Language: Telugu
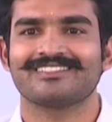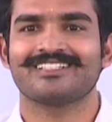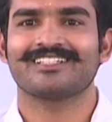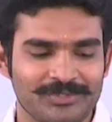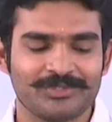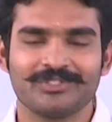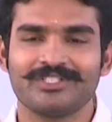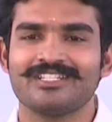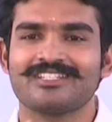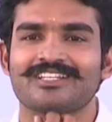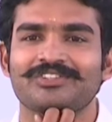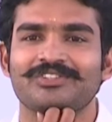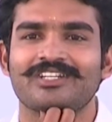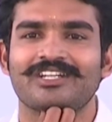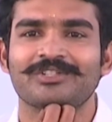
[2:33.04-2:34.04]
లుక్ గురించి
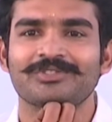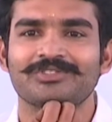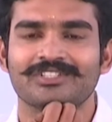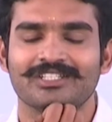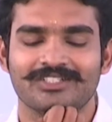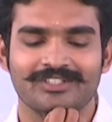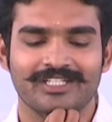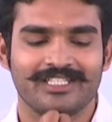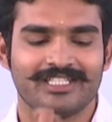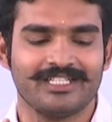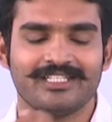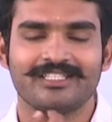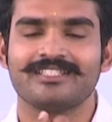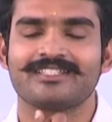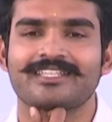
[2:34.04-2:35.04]
అందరూ అడుగుతున్నారు
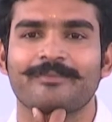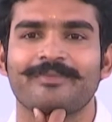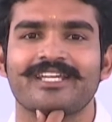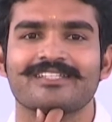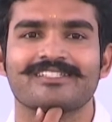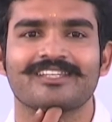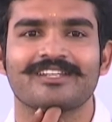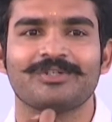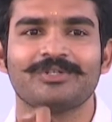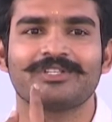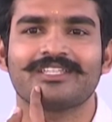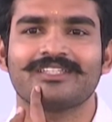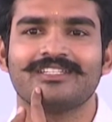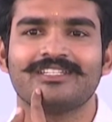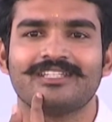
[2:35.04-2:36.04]
లేదండి ఇది సెబాస్టియన్
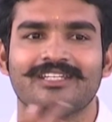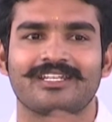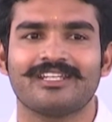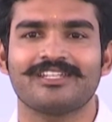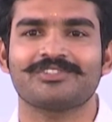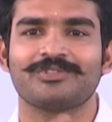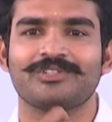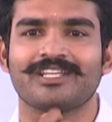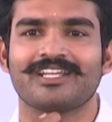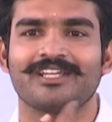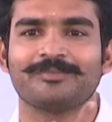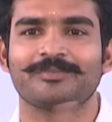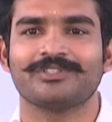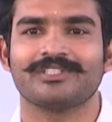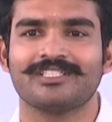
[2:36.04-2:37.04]
లుక్ ఇది నిన్ననే షూటింగ్
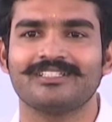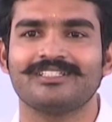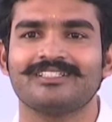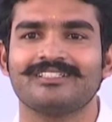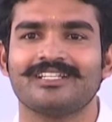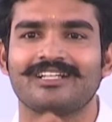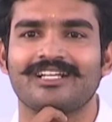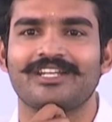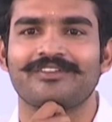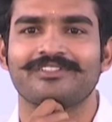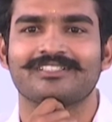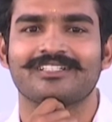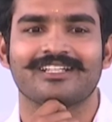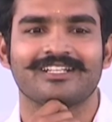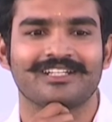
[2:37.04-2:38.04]
అయిపోయింది ఆల్ ఆఫ్
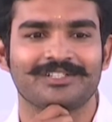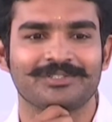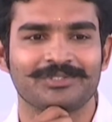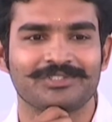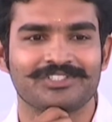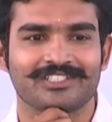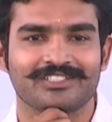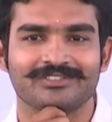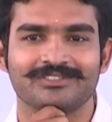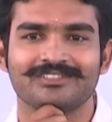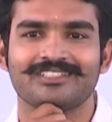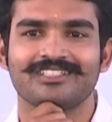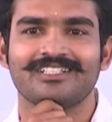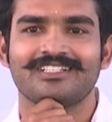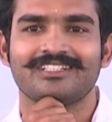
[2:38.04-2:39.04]
సడన్ ఇక్కడికి వచ్చాను
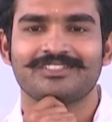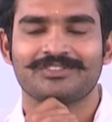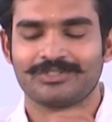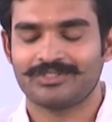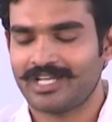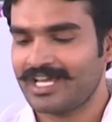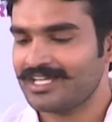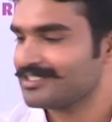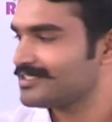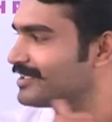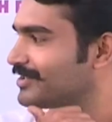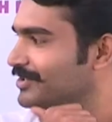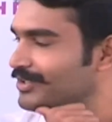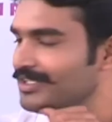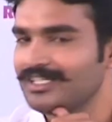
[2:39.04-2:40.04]
సో నా
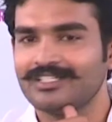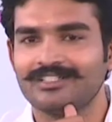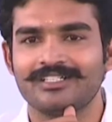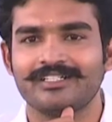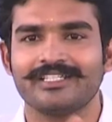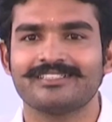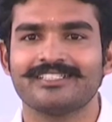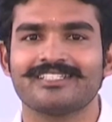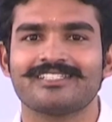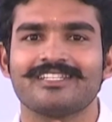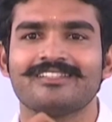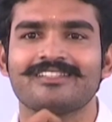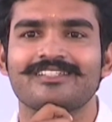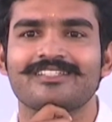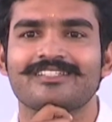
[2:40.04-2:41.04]
షెడ్యూల్
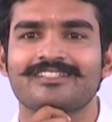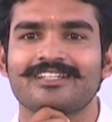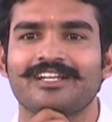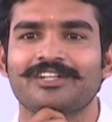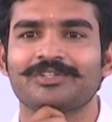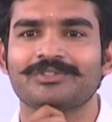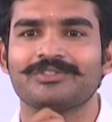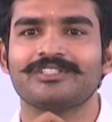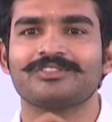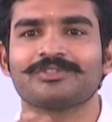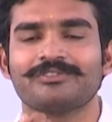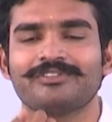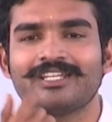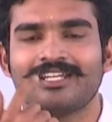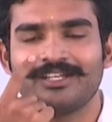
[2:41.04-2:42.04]
సిక్స్టీన్త్ నుంచి స్టార్ట్ అవుద్ది
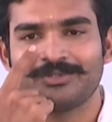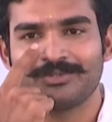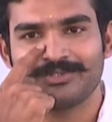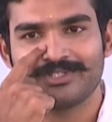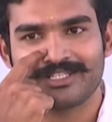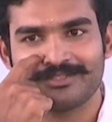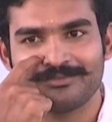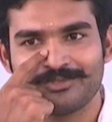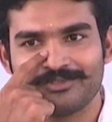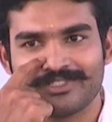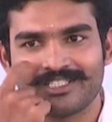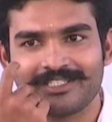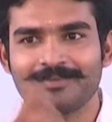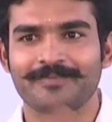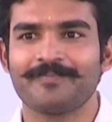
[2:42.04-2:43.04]
సో వేరే లుక్ ఉంటుంది
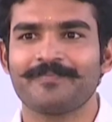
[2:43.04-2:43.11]
మూవీకి